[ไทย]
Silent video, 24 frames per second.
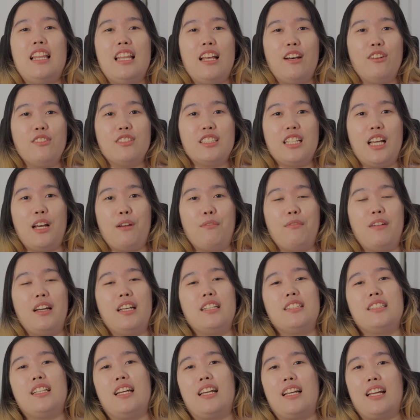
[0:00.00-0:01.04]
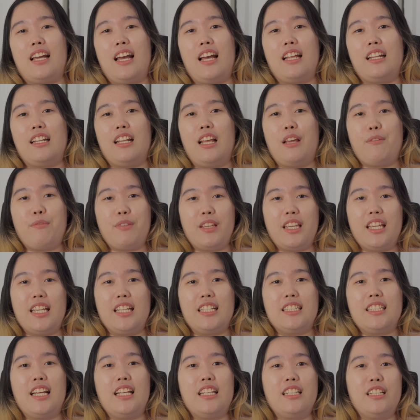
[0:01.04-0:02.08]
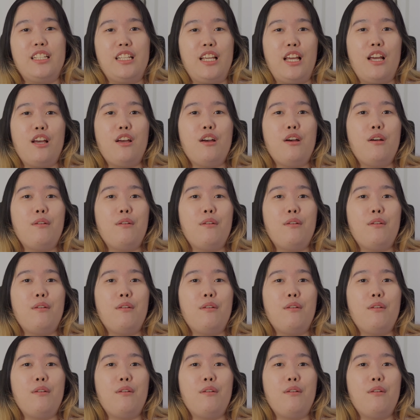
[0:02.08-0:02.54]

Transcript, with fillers: เราสามารถสั่งการแอปพลิเคชันเนี่ย